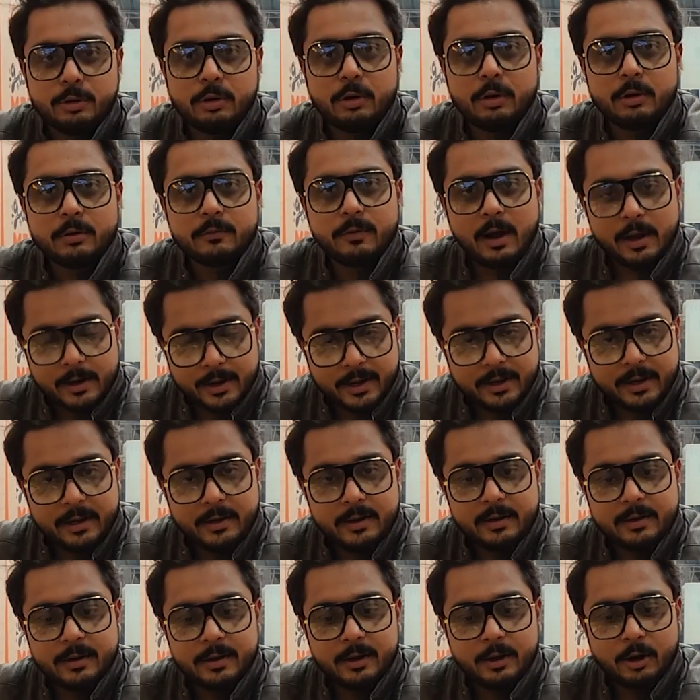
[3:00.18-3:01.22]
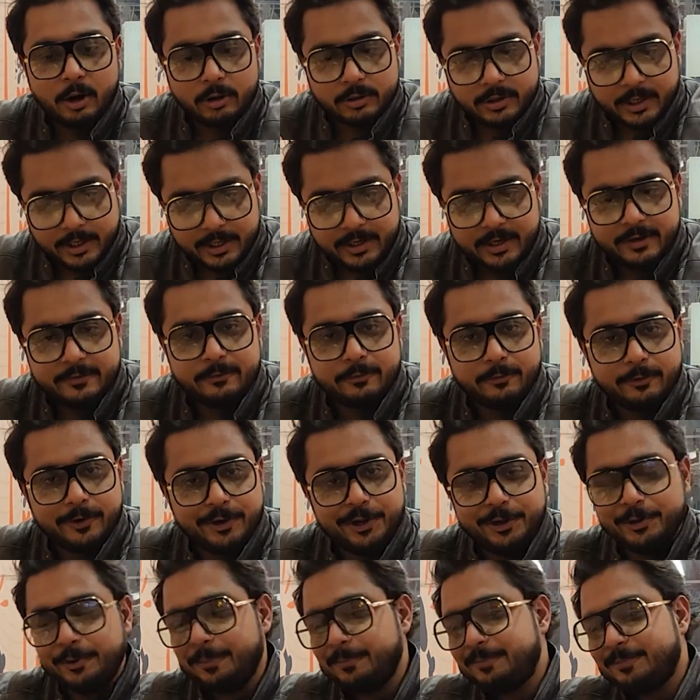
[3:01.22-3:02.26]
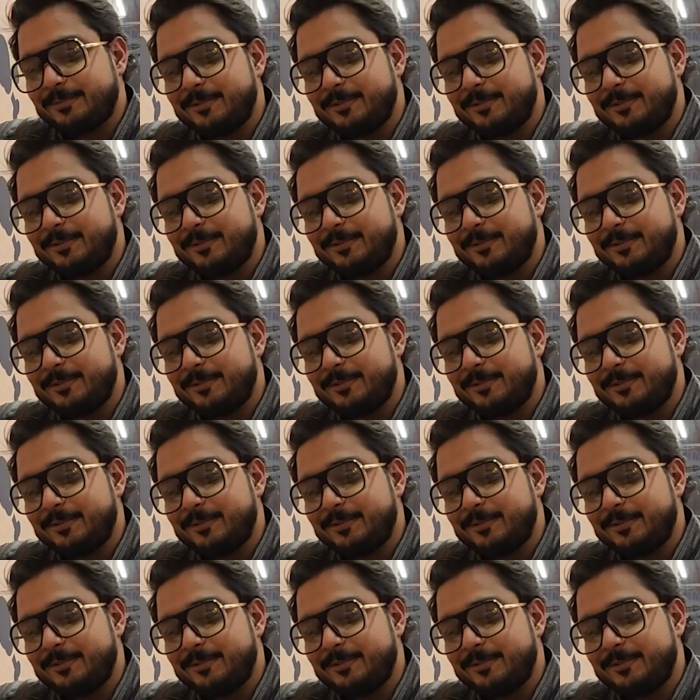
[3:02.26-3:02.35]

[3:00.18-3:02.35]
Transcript: हो और वाकई ऑथेंटिक फूड ही हो